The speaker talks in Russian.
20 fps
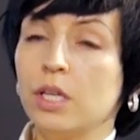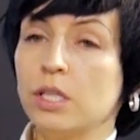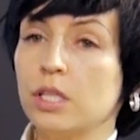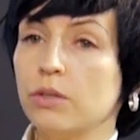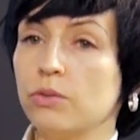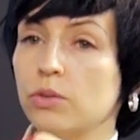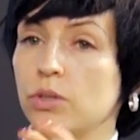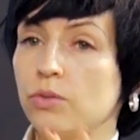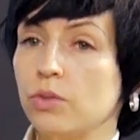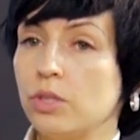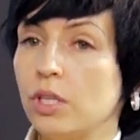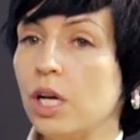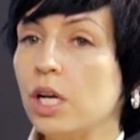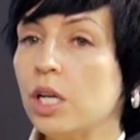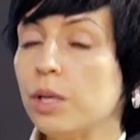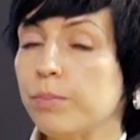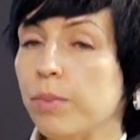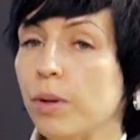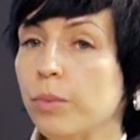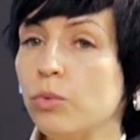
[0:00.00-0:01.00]
Так вот, в
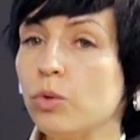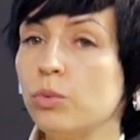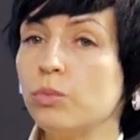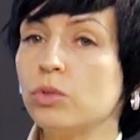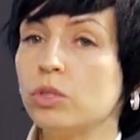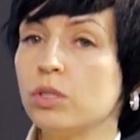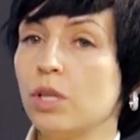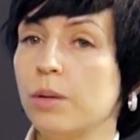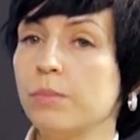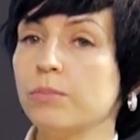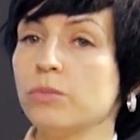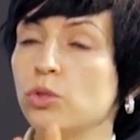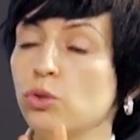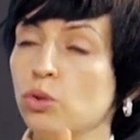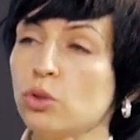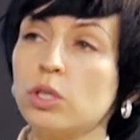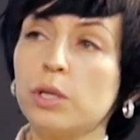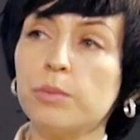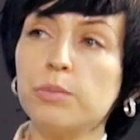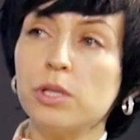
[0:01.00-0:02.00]
Италии, по-моему, там
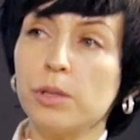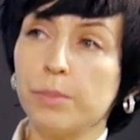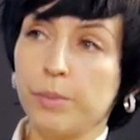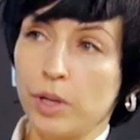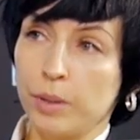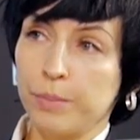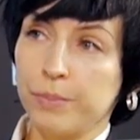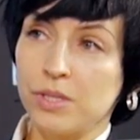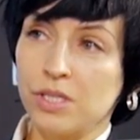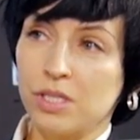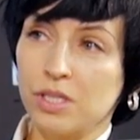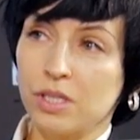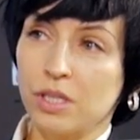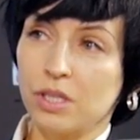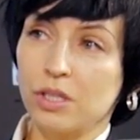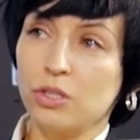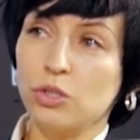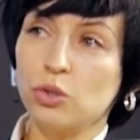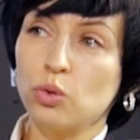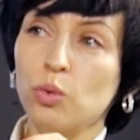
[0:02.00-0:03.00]
четко было
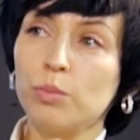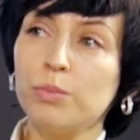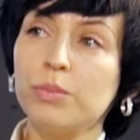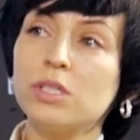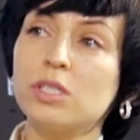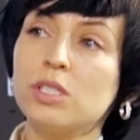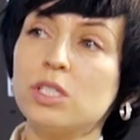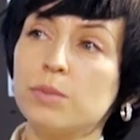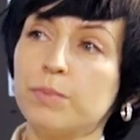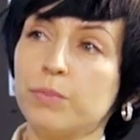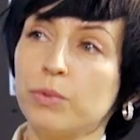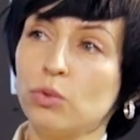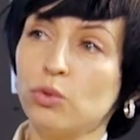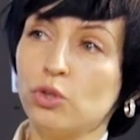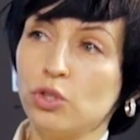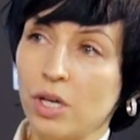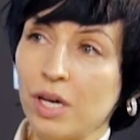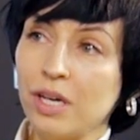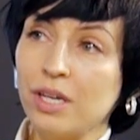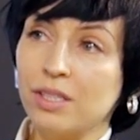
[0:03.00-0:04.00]
прописано, что бизнес
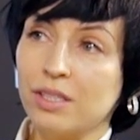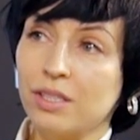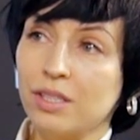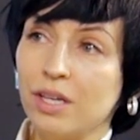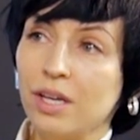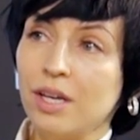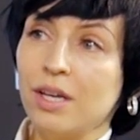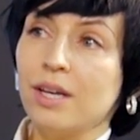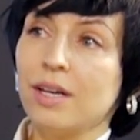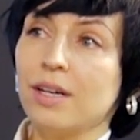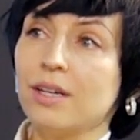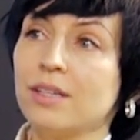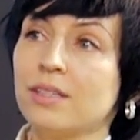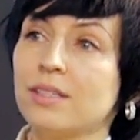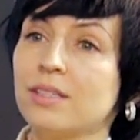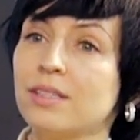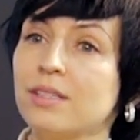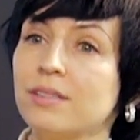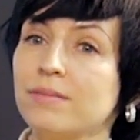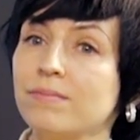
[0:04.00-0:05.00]
получает
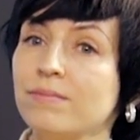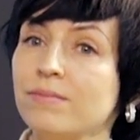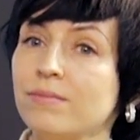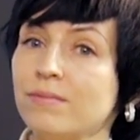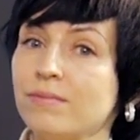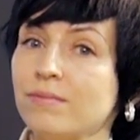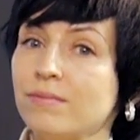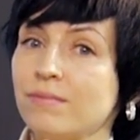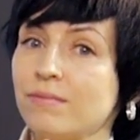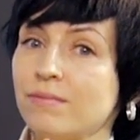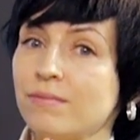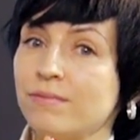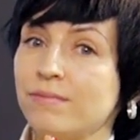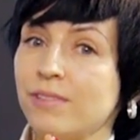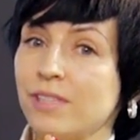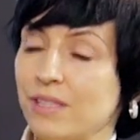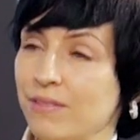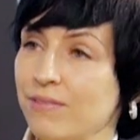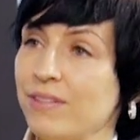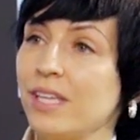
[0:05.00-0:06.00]
э, в
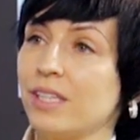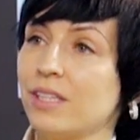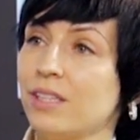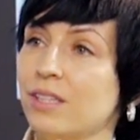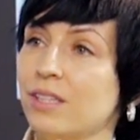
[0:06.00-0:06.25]
ответ